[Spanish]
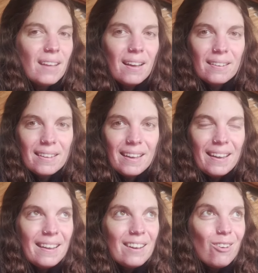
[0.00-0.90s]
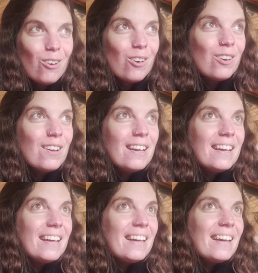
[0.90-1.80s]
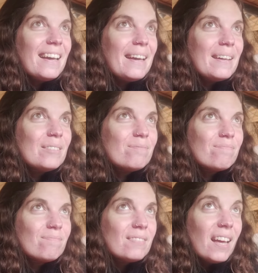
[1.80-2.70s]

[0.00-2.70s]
Ah, qué loco. Em,